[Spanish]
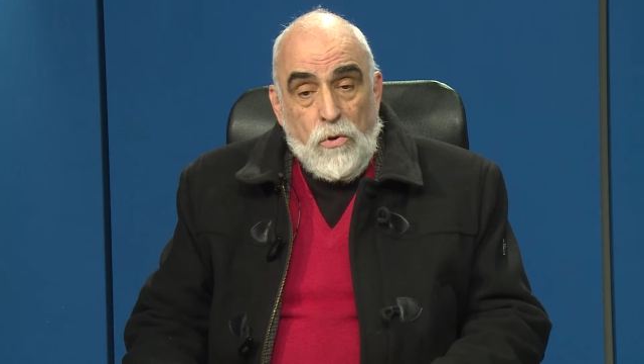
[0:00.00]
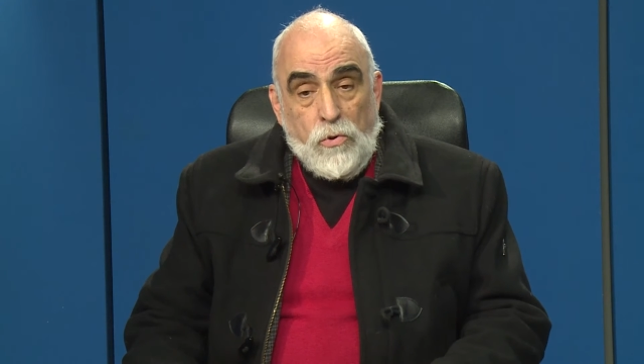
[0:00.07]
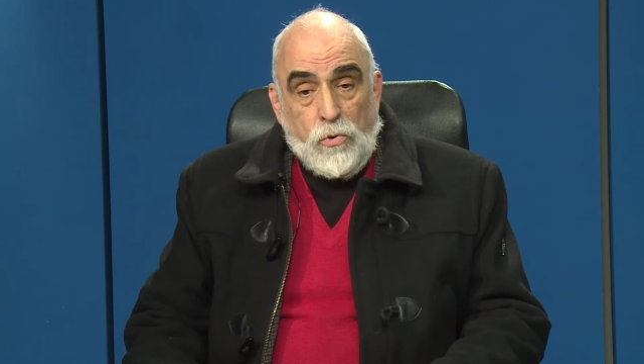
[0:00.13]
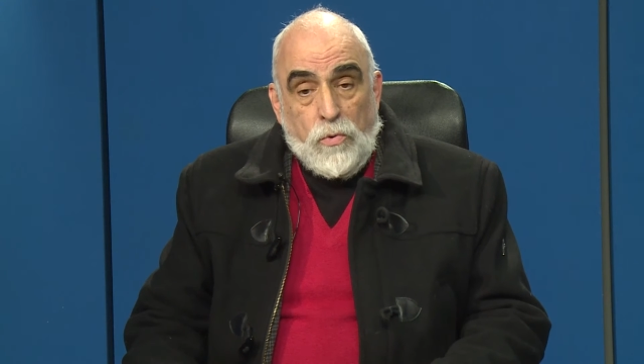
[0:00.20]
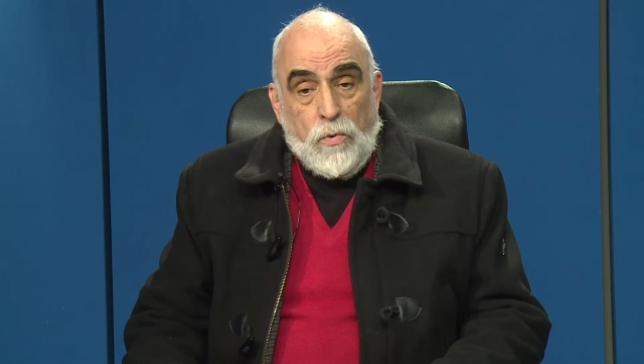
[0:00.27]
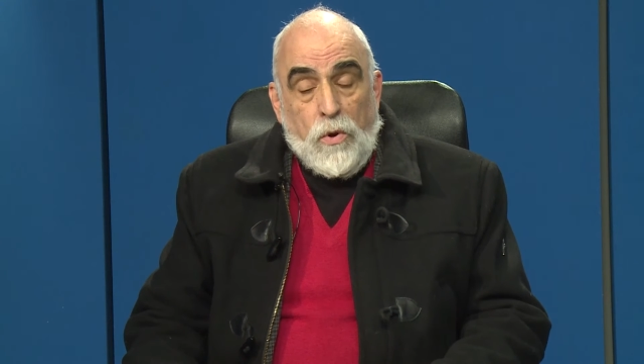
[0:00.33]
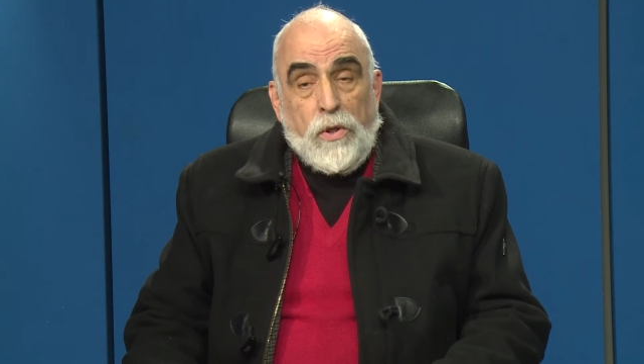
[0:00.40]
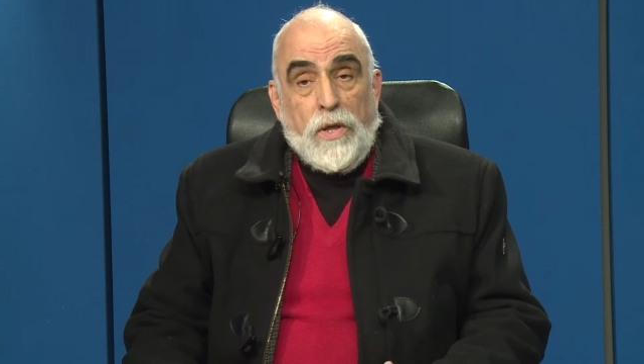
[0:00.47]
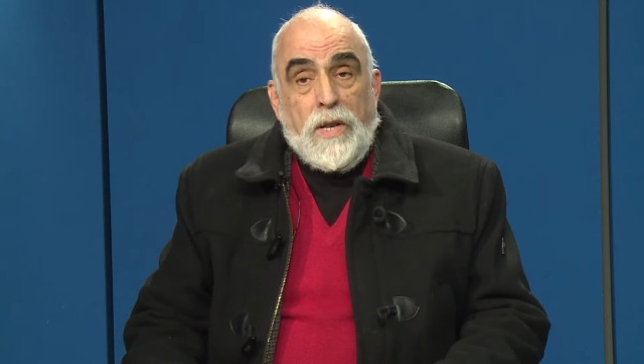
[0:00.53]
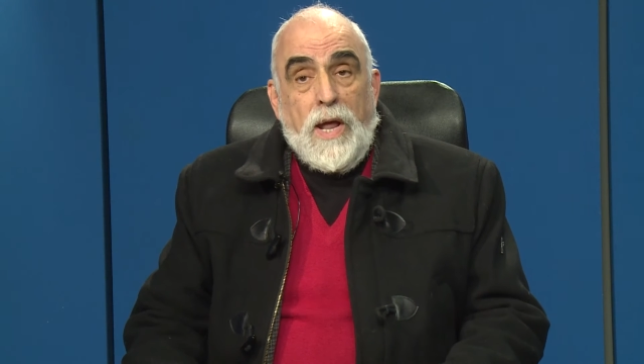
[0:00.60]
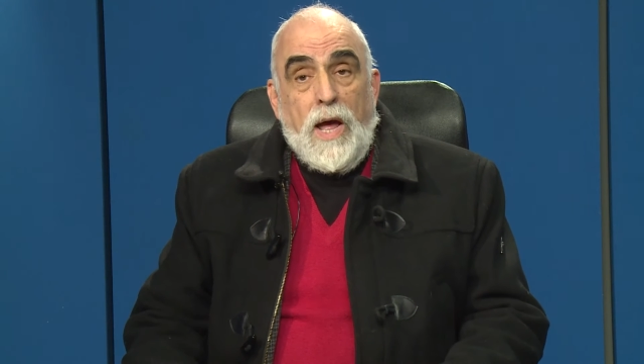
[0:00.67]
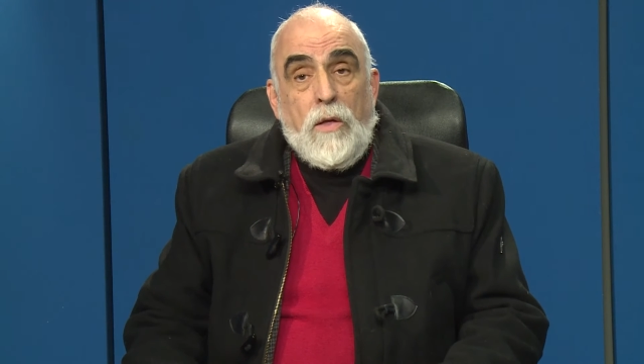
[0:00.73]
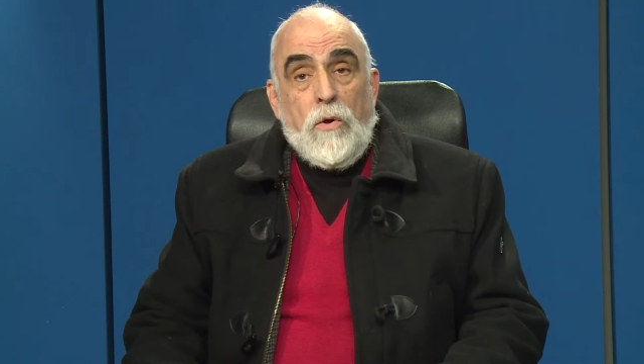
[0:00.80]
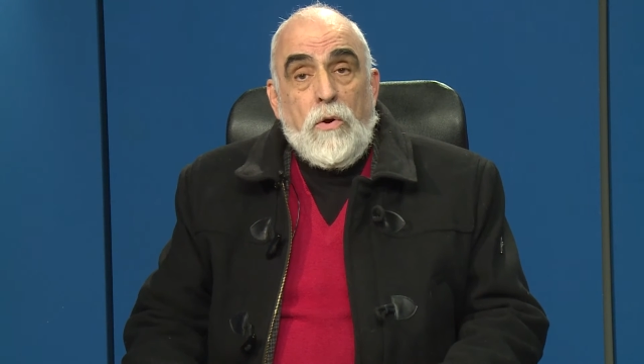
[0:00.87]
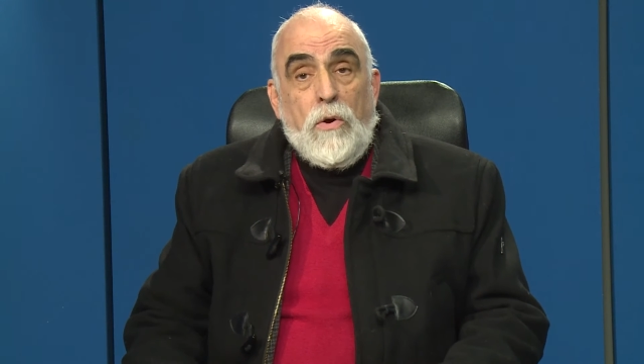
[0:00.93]

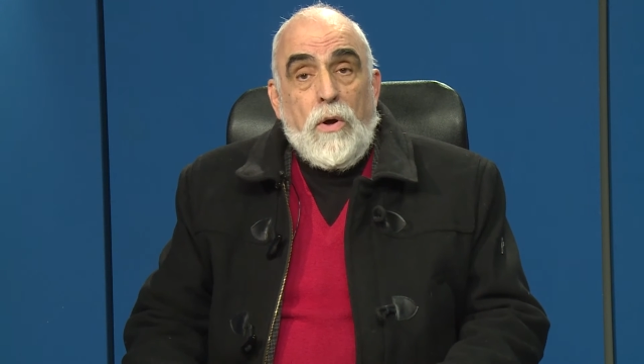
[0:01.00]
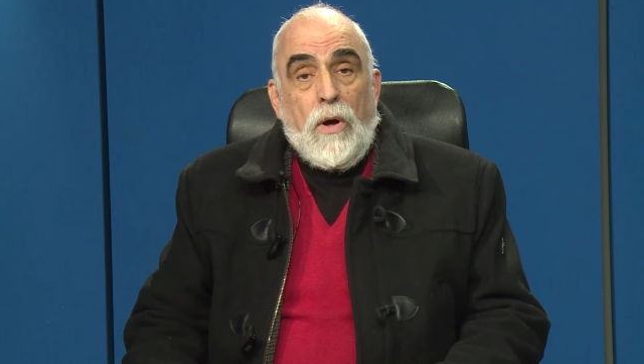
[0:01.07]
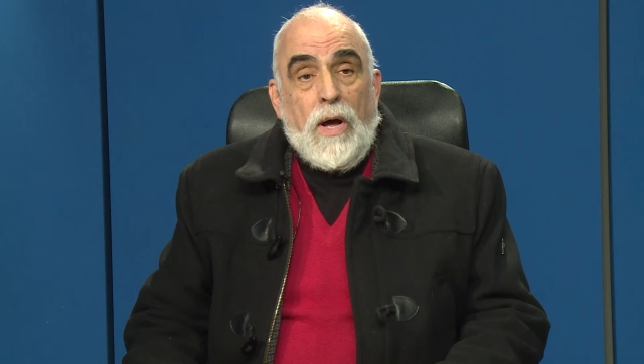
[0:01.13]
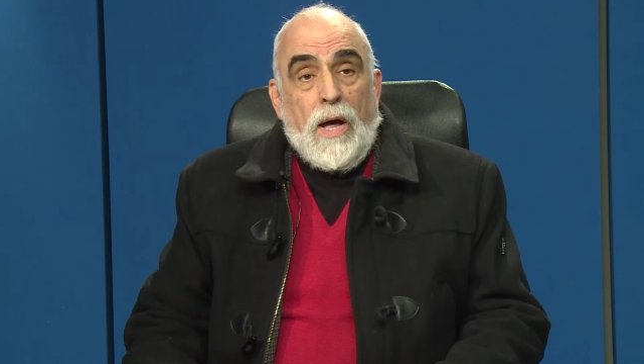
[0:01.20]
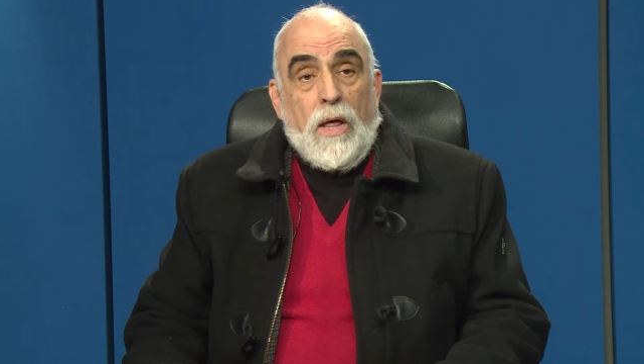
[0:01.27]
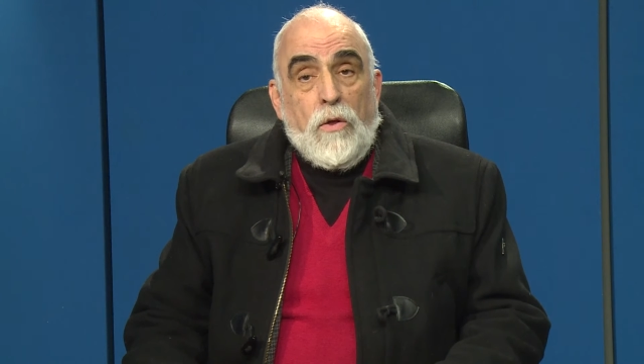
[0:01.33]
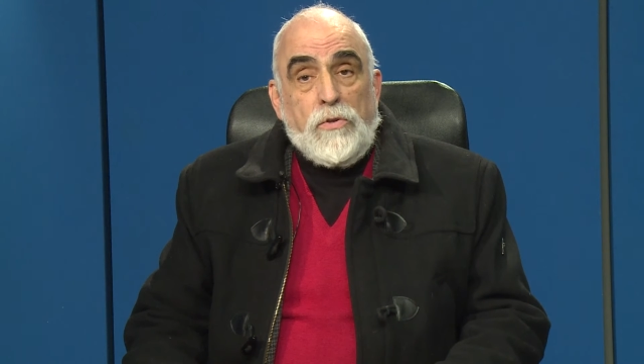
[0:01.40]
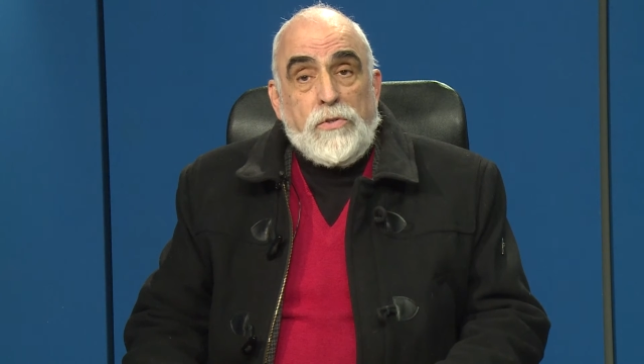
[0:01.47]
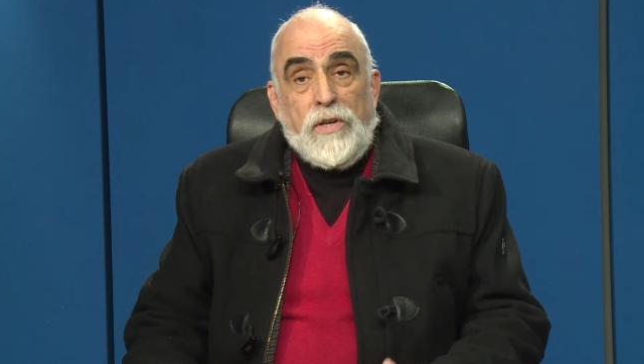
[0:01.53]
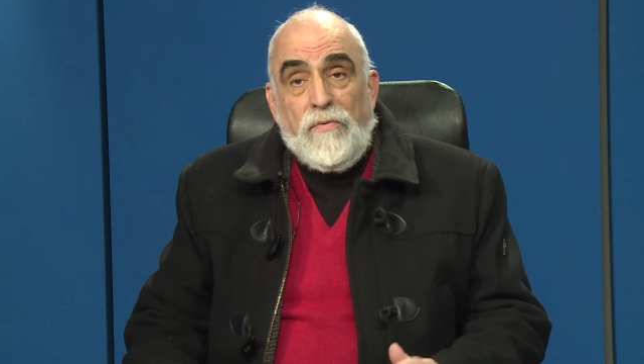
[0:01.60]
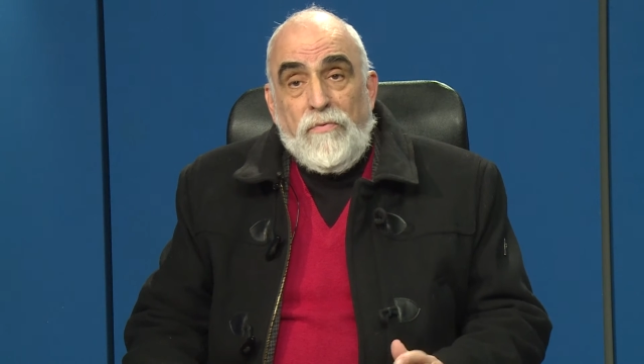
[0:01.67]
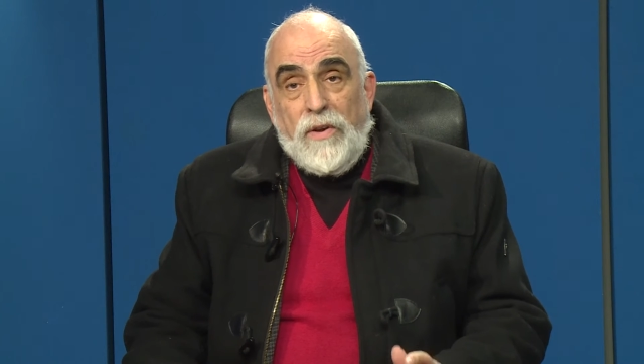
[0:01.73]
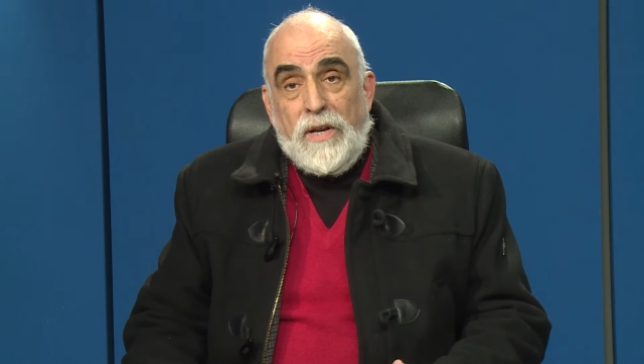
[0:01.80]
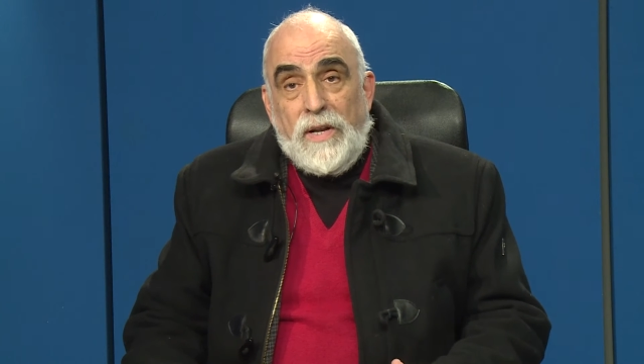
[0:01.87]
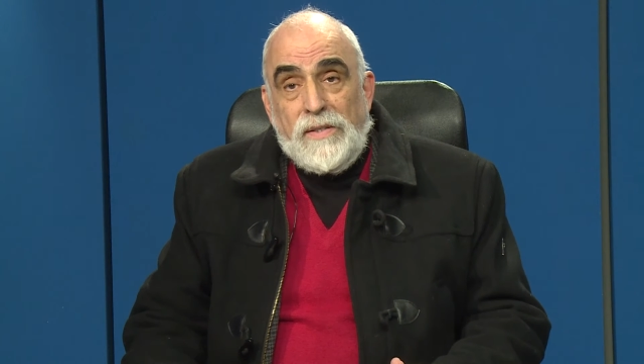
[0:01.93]
subordinado a dos
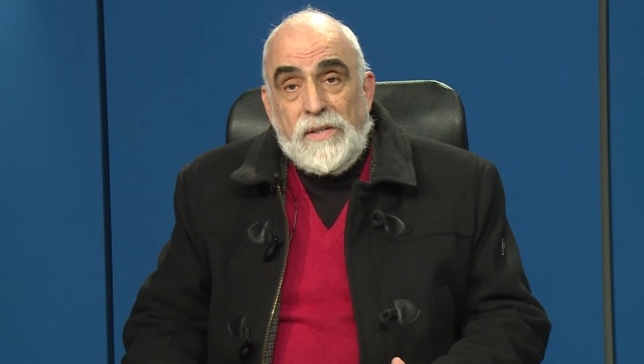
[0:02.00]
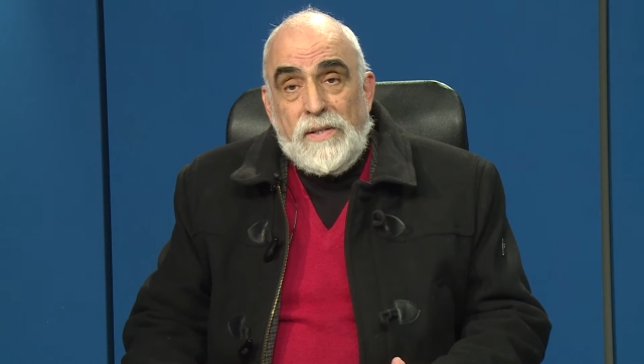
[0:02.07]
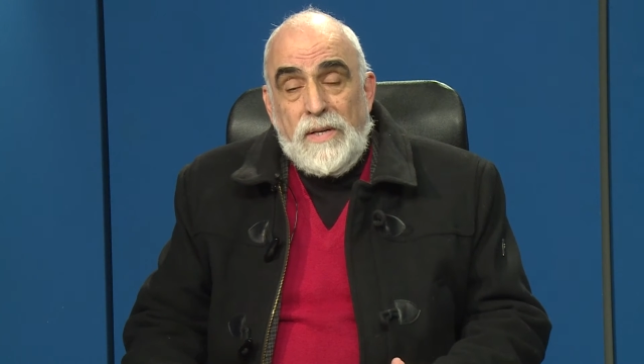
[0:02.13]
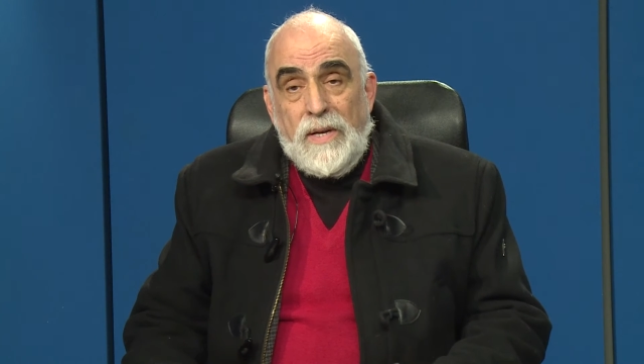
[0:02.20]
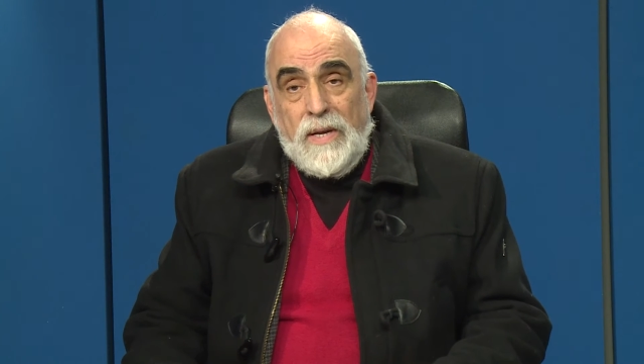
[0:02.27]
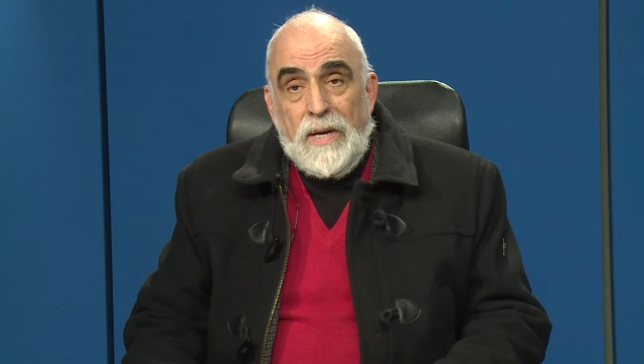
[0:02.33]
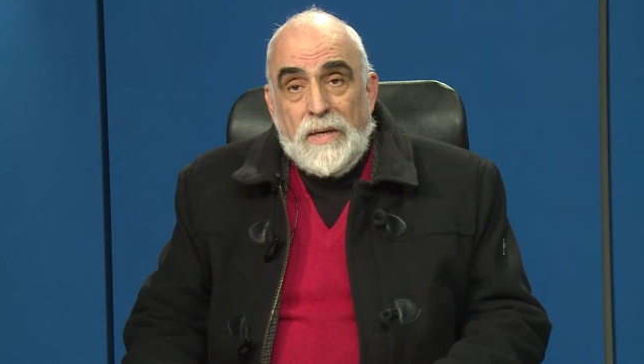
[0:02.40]
esferas